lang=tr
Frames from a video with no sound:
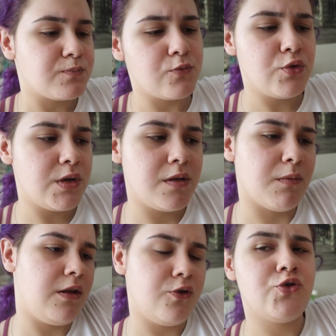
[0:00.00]
Büyük
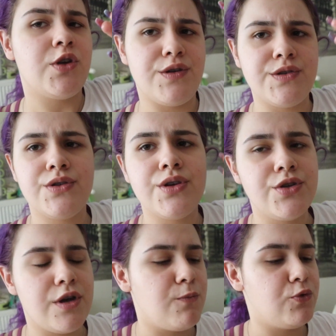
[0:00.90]
ihtimalle 3 tanesini
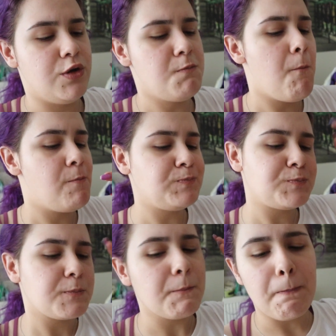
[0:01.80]
yiyeceğim bunların.
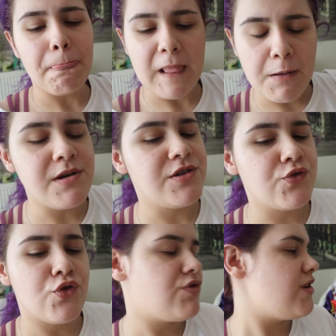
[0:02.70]
Bir de
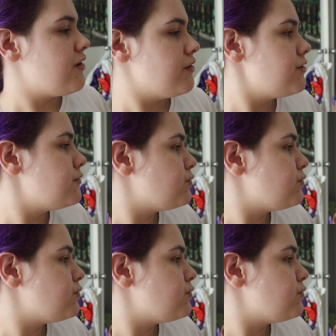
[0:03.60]
sonraya kalır.